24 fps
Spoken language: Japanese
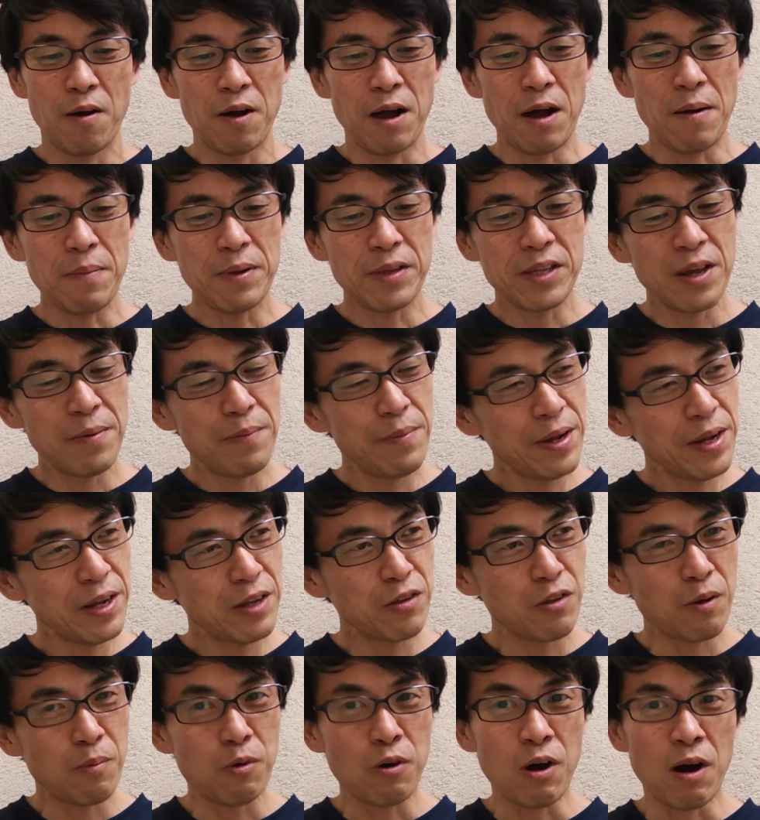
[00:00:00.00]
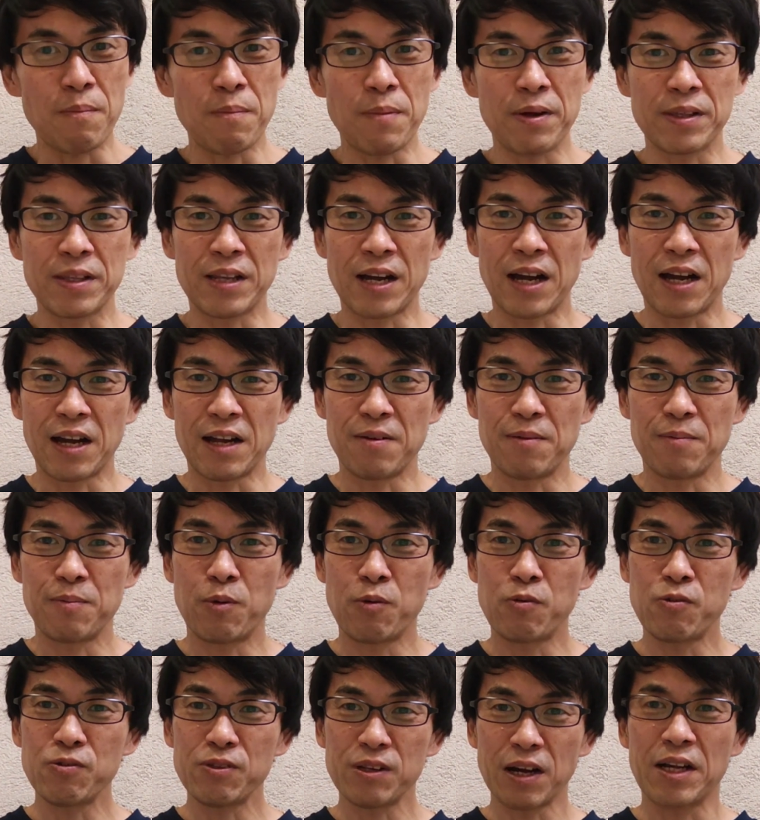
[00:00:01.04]
あんまデメリットは僕あんまな
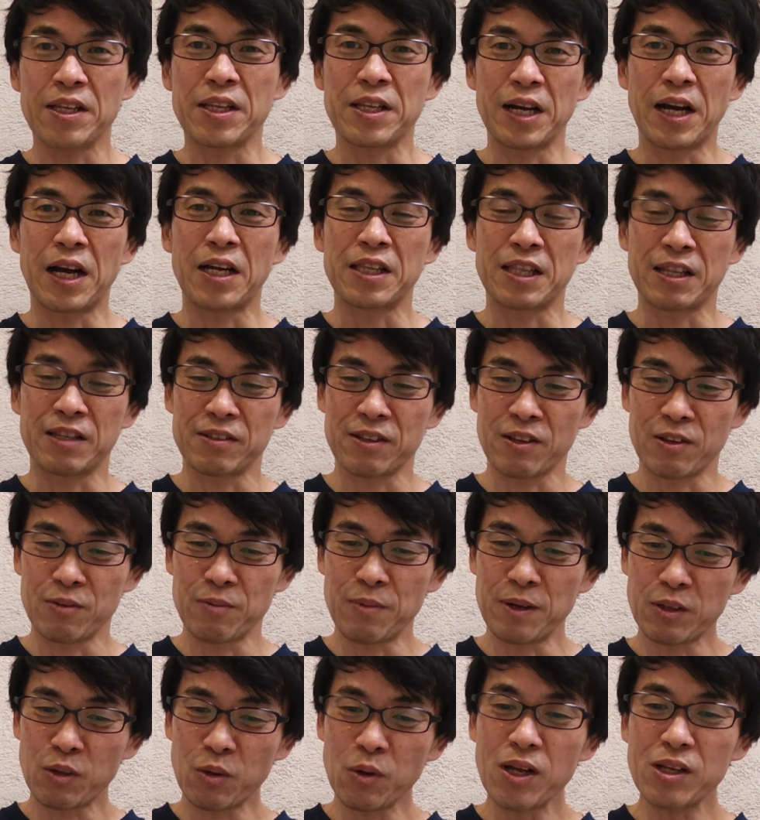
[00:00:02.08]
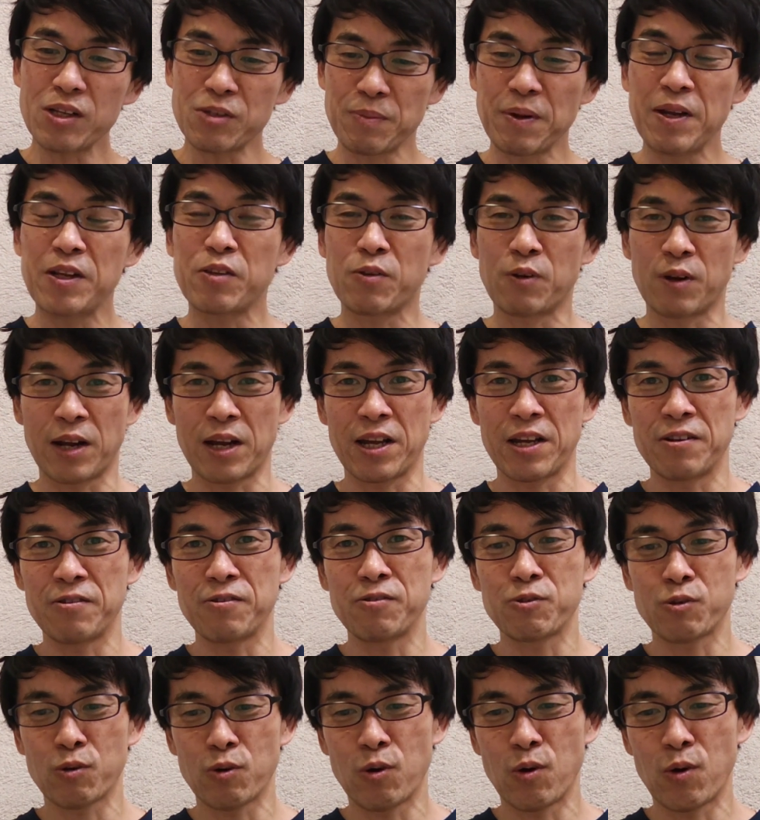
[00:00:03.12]
僕の中でなかったんですけど、まあ、とりあえずメリットだけ
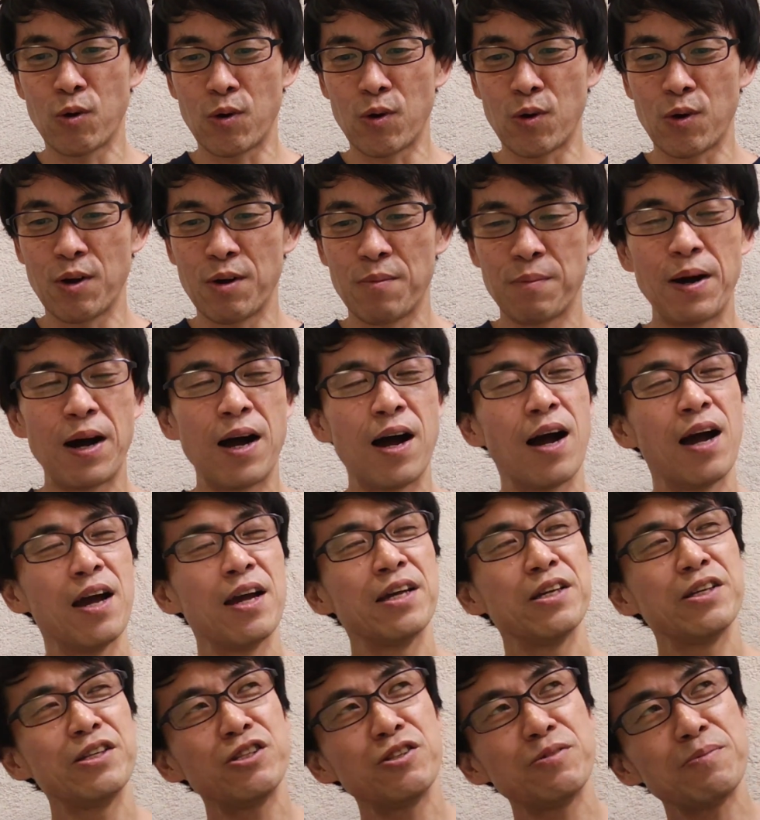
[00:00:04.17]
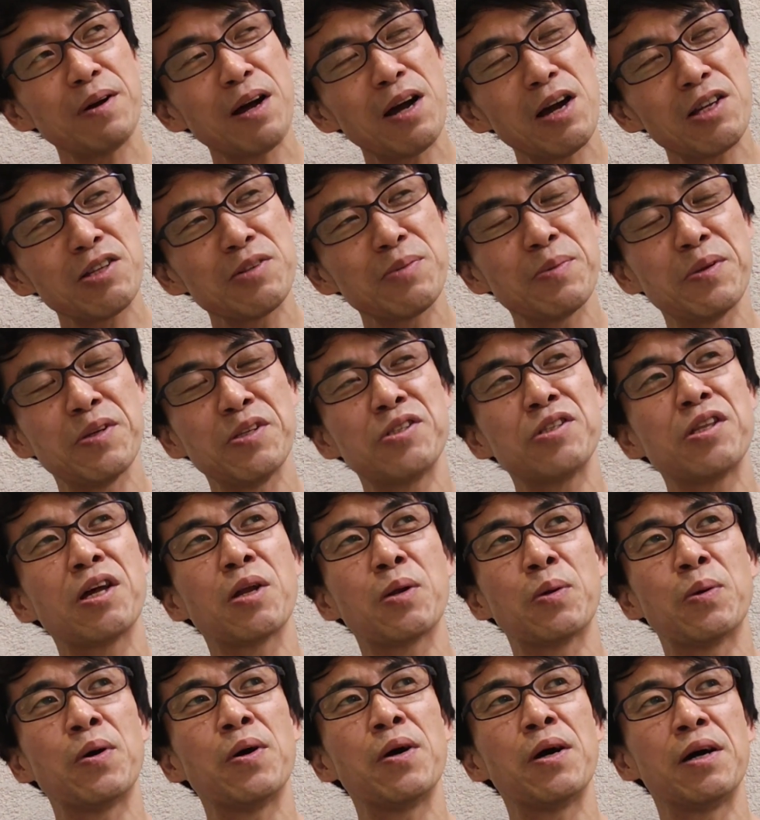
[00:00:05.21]
言うと、まあ、一番初めにした
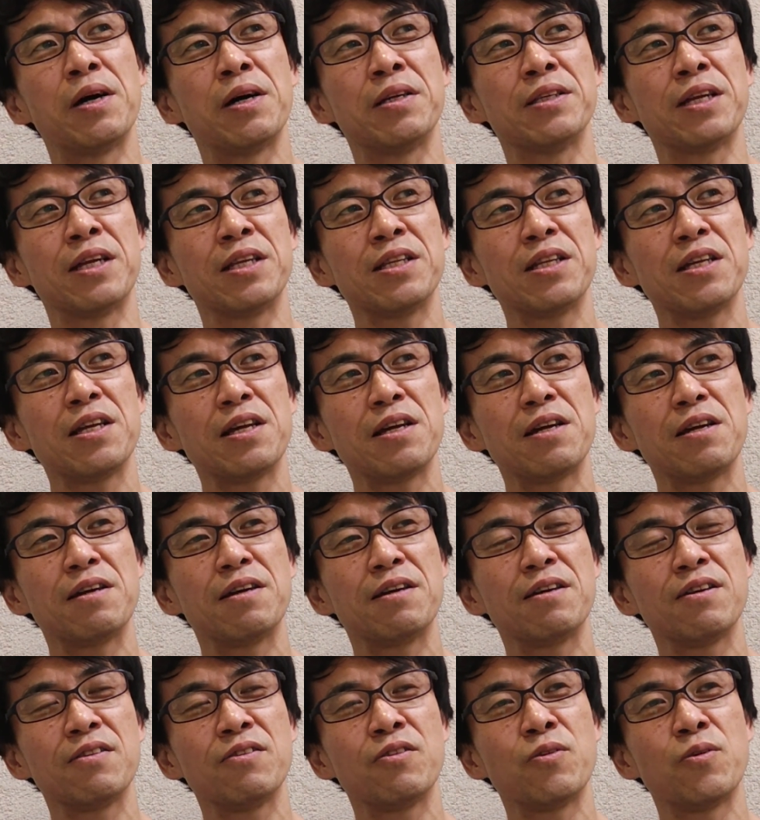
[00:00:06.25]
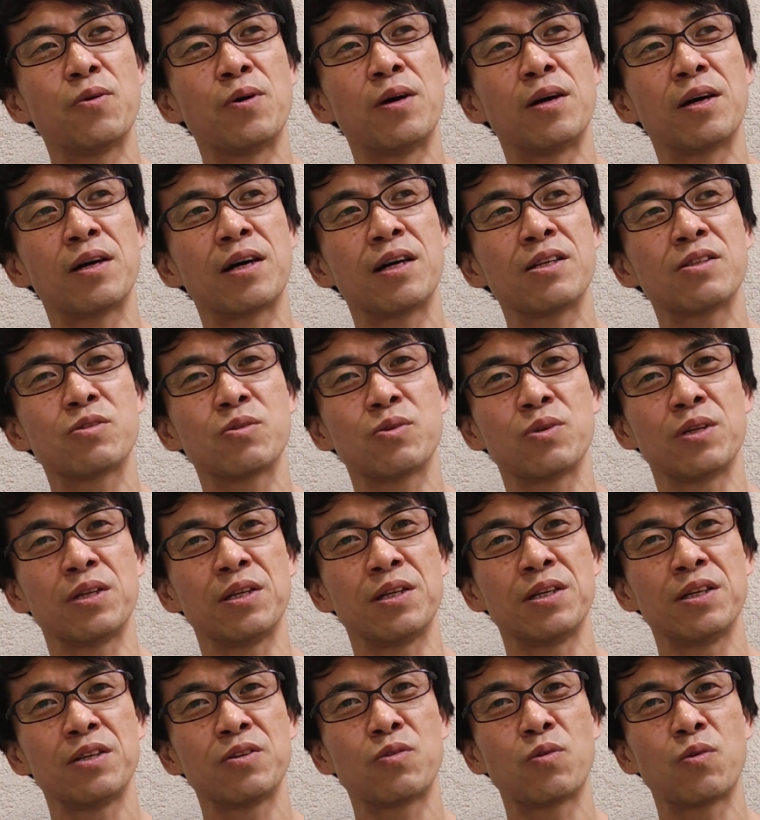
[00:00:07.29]
のはなんで要はガスト
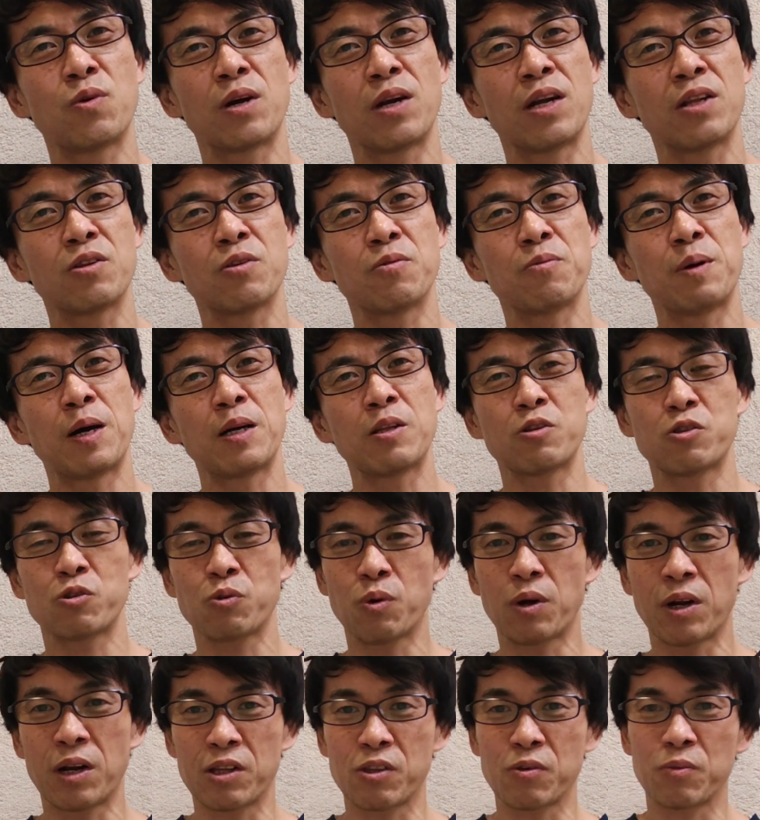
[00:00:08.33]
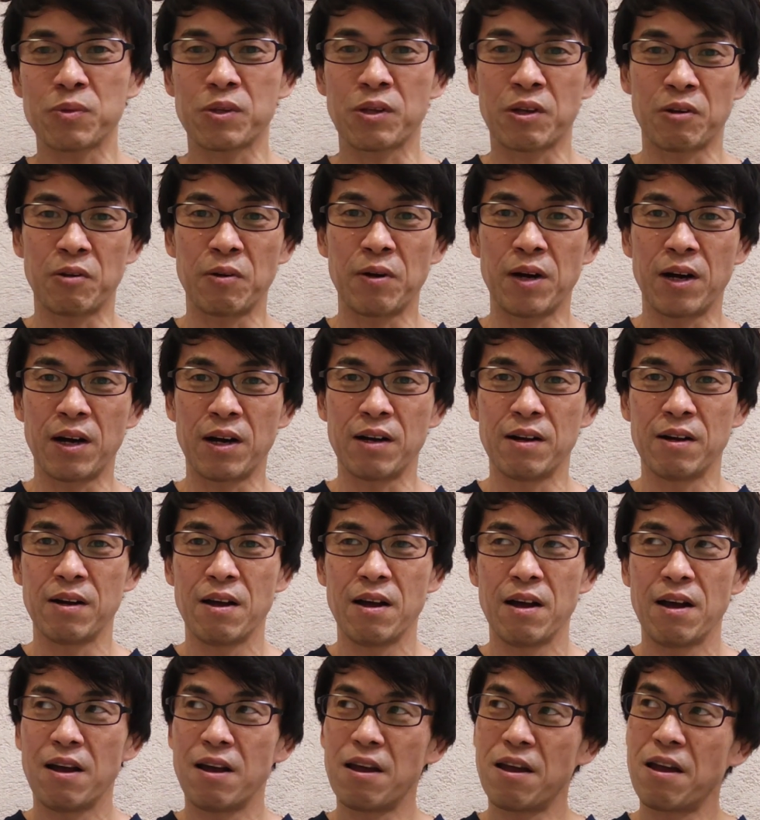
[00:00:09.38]
に行こうかなとバイトしようかなと思ったのは、
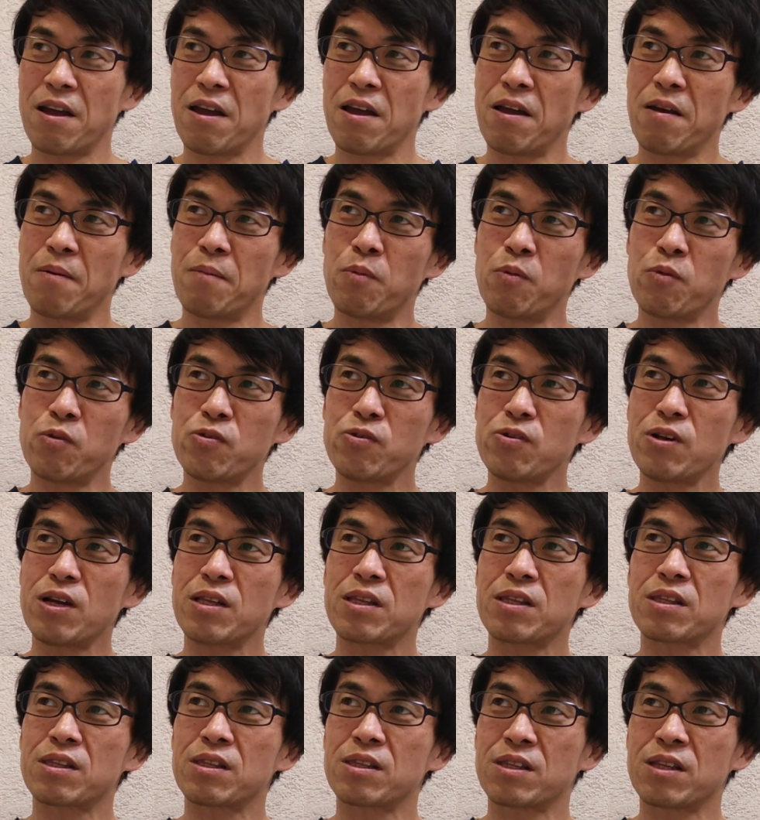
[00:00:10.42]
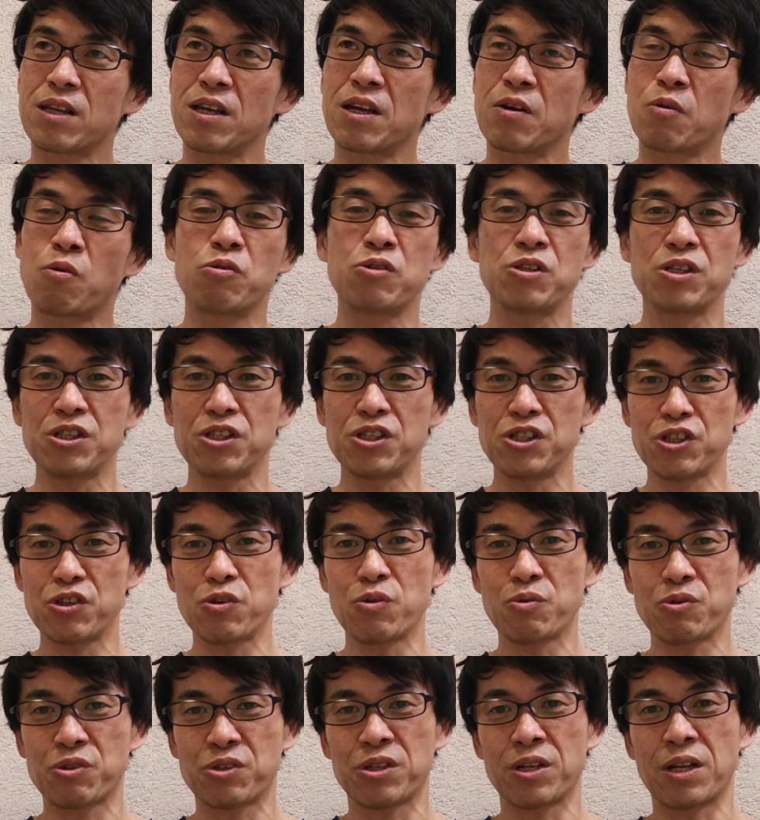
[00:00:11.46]
えー、僕らって個人事
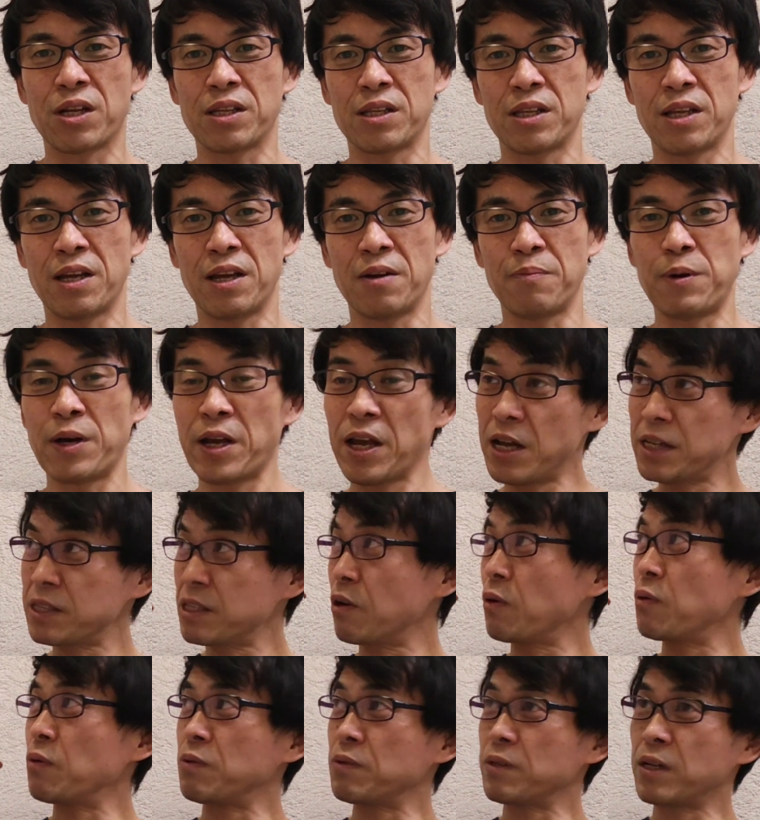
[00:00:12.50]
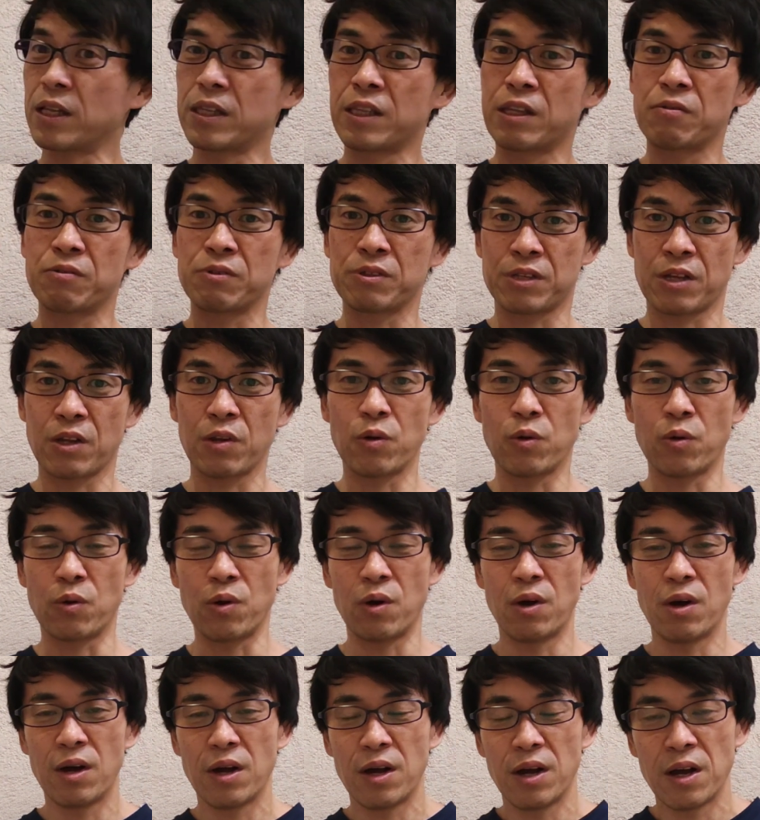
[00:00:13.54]
業主なんで、まあ、ヘアサロンやってるんですけど